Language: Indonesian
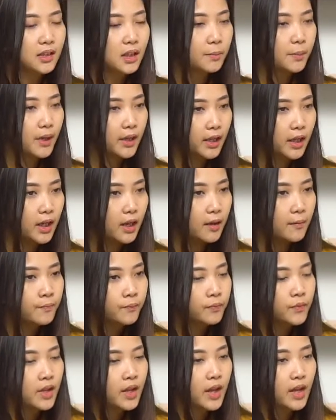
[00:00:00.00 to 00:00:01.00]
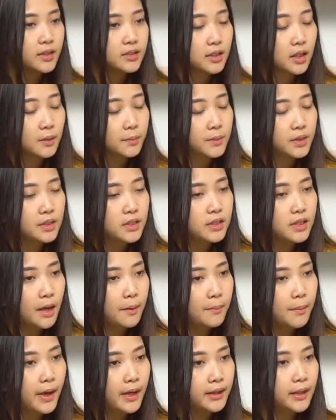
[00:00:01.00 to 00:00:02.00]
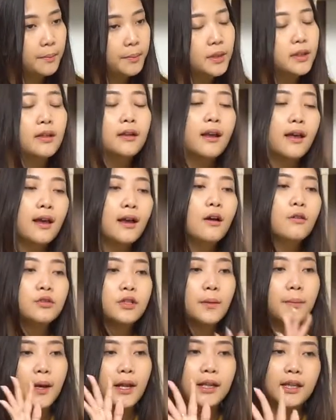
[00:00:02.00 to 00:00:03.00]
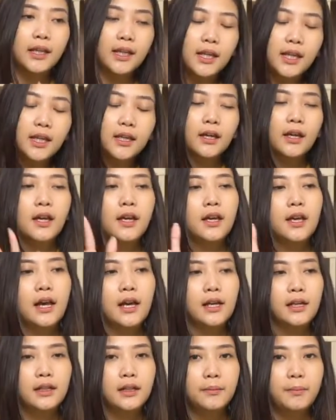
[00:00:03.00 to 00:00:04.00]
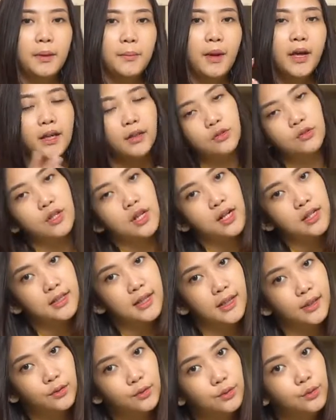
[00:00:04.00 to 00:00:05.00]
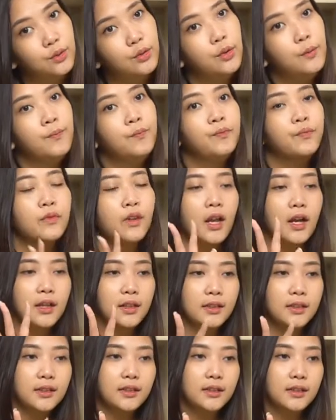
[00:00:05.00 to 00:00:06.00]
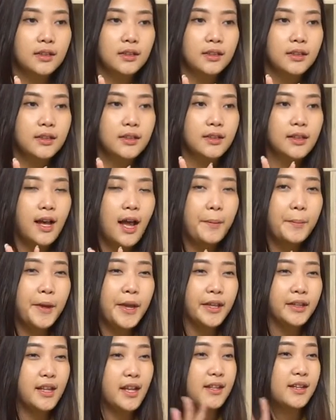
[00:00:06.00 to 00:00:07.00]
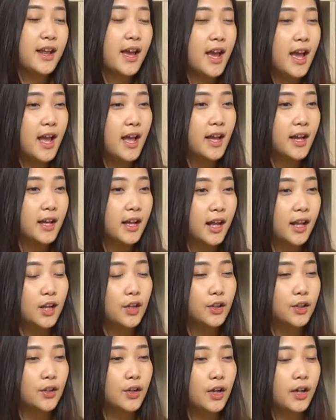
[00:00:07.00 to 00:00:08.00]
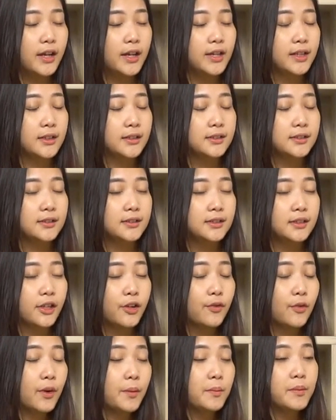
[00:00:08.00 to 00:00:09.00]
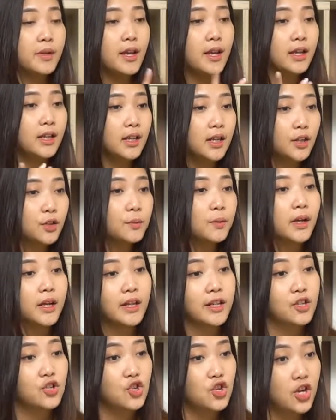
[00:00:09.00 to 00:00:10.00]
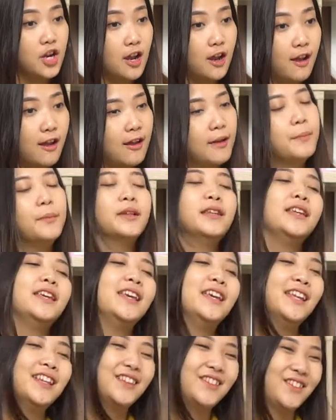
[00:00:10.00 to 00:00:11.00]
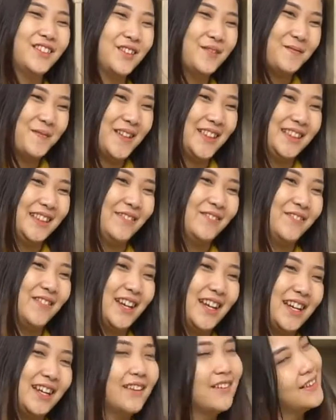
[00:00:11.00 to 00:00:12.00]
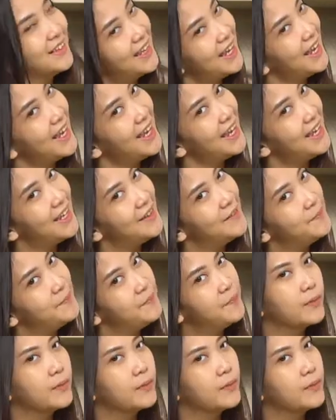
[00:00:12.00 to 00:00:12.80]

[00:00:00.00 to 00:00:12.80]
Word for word: kan kita pakai ekstrak biji cabai tapi tenang nggak usah panik uh, memang itu salah satu uh, apa ya tanda kalau uh, krimnya ini itu bekerja begitu teman-teman oke okay?